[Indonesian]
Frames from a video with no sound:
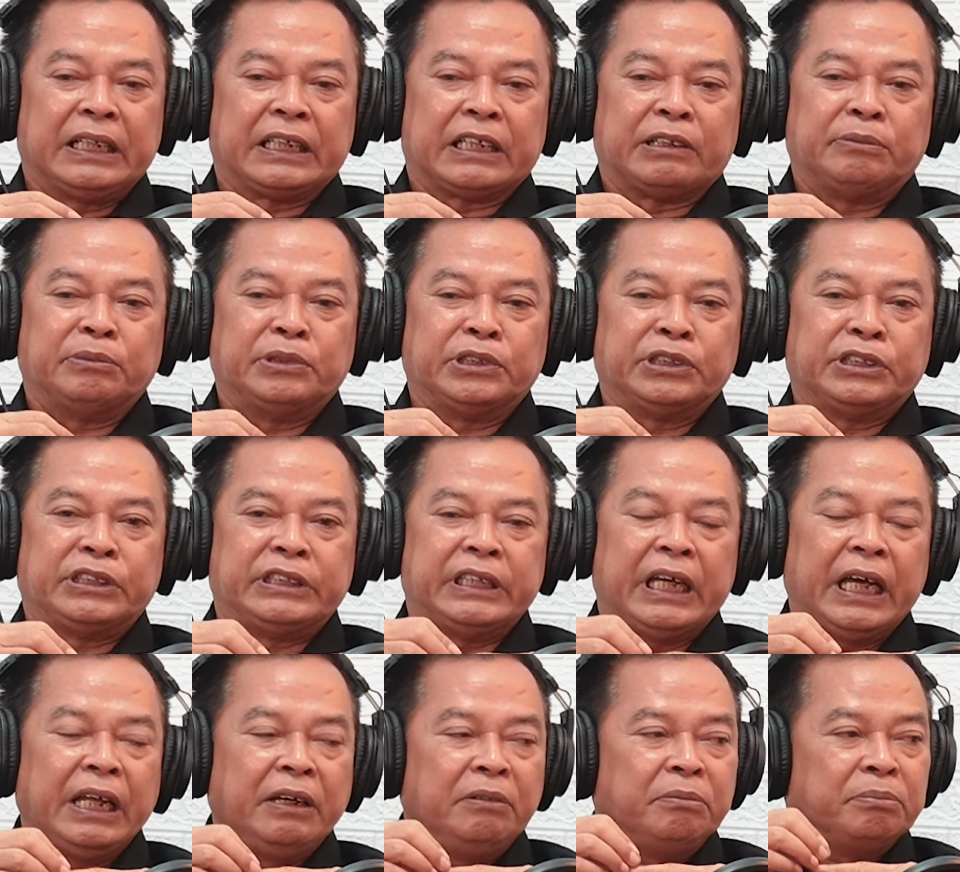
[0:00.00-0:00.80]

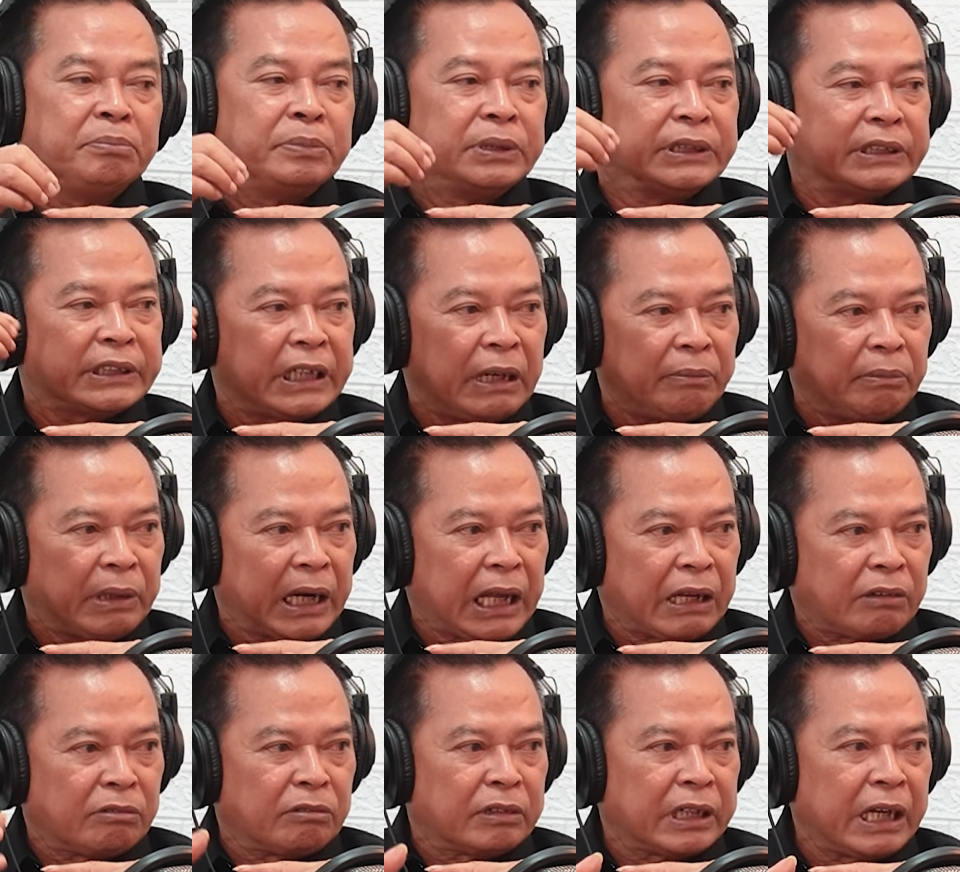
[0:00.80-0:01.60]
kemudian bisa
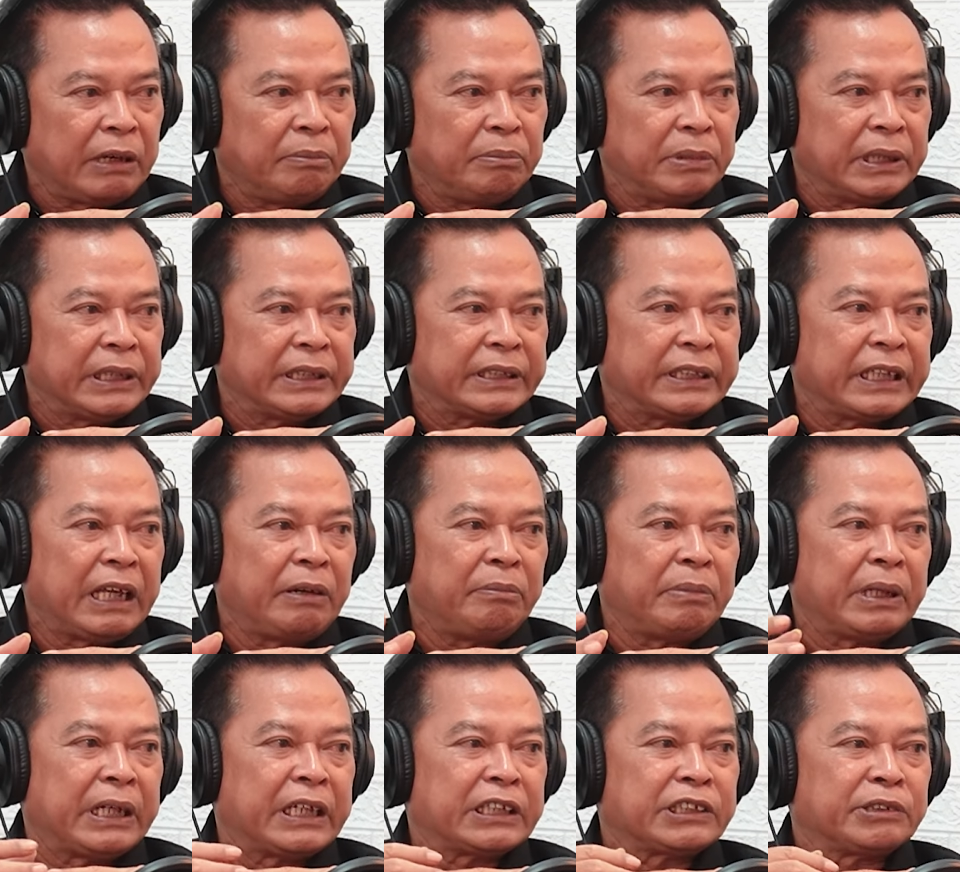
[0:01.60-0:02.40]
melakukan
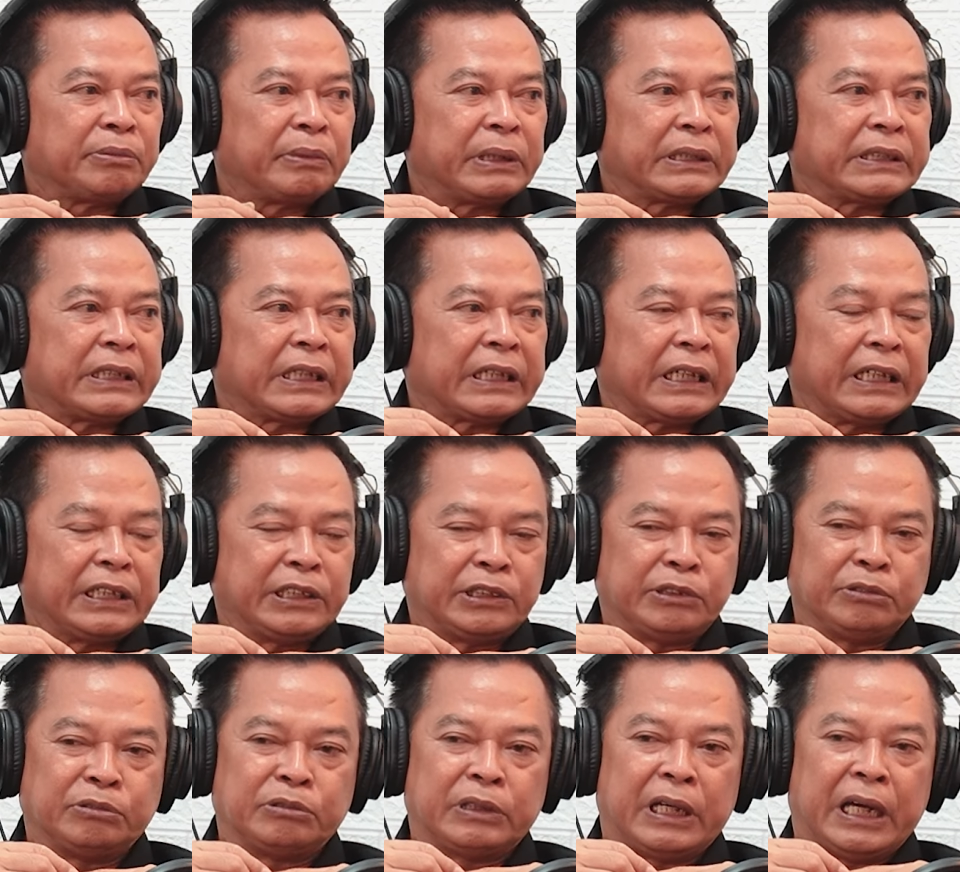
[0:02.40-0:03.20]
penelitian pada semester
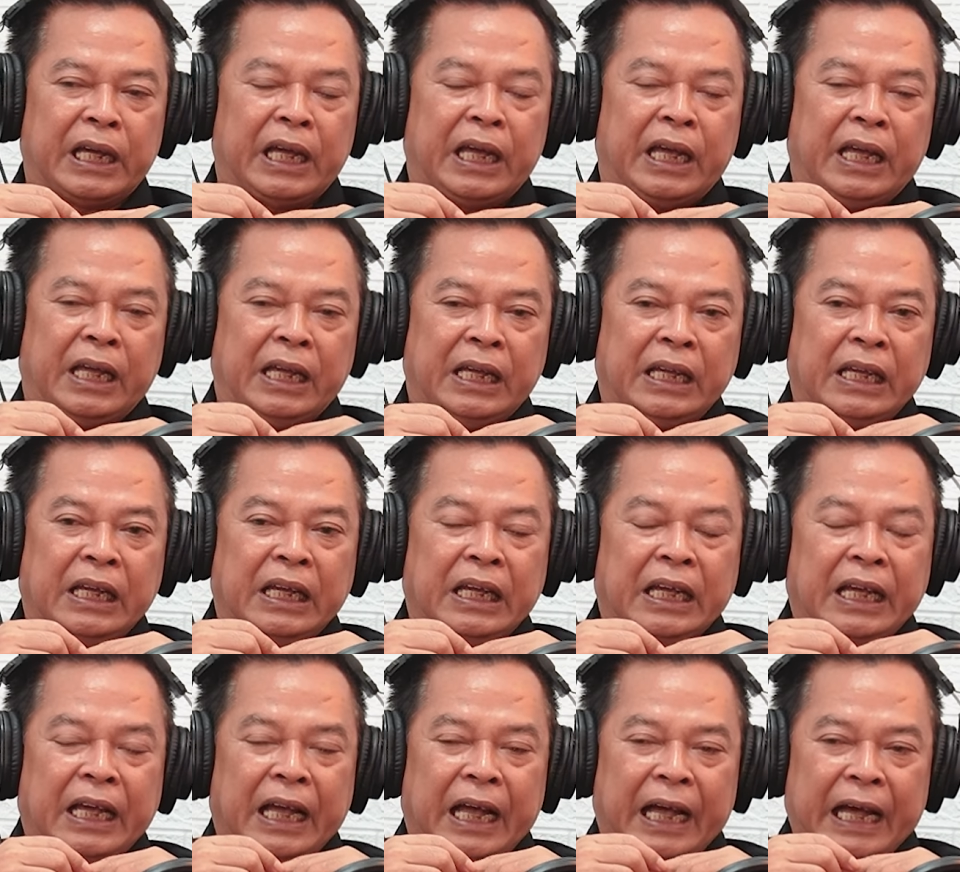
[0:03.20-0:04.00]
kedua.
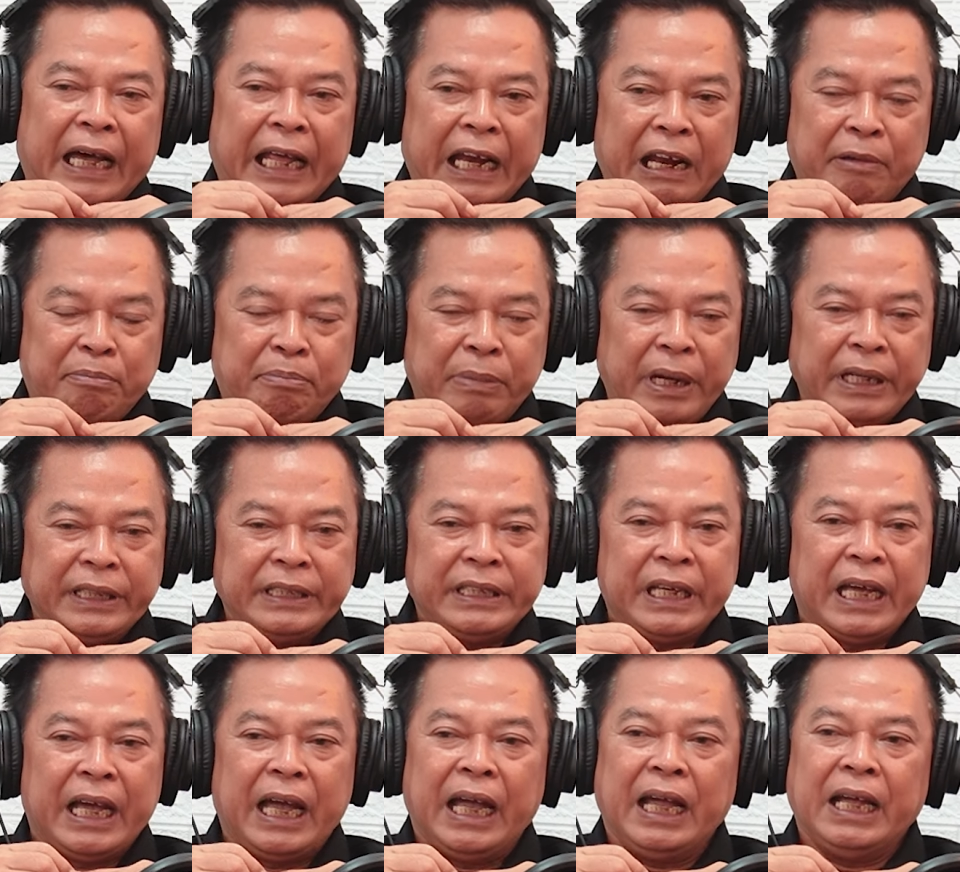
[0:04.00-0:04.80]

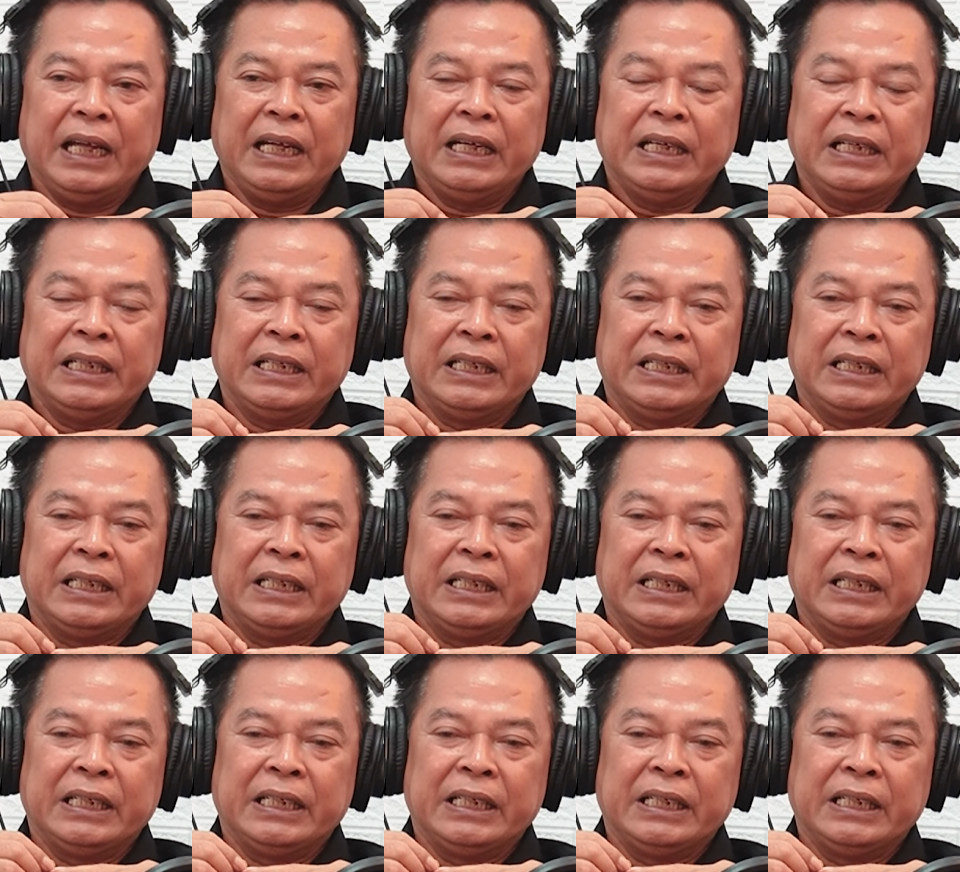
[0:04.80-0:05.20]
Harapannya